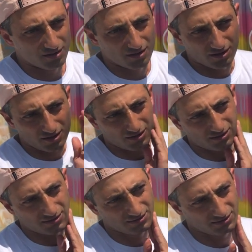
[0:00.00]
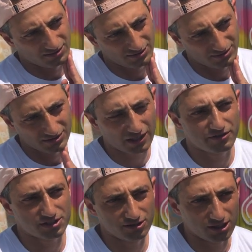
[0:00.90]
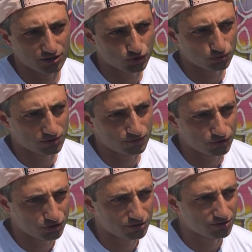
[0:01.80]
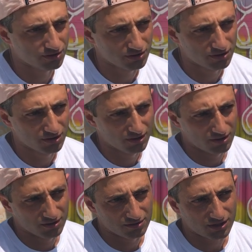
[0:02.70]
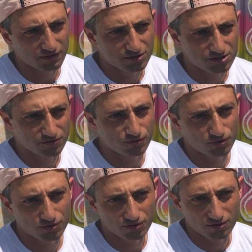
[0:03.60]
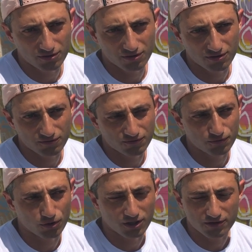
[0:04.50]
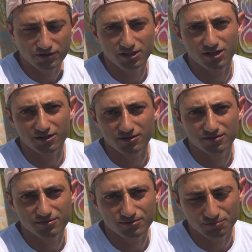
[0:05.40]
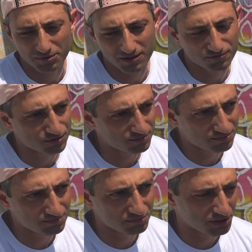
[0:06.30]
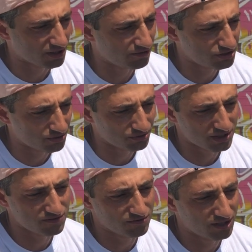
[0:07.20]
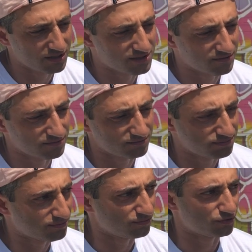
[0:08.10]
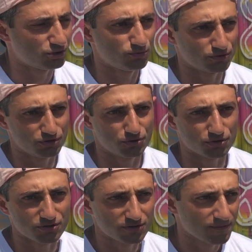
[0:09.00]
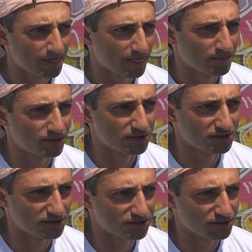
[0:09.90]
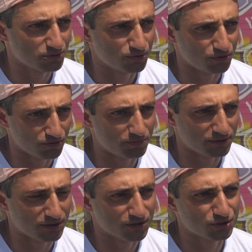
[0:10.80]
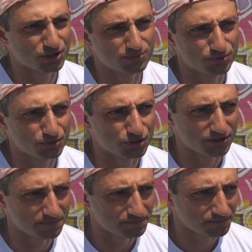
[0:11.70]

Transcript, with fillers: А, нравится Даня Шуров очень. Нравится Волохов Колян. Он прям вот, мне нравится, как он развивается, ну, к чему он идет. Молодец. Я думаю, у него прям хорошее будущее.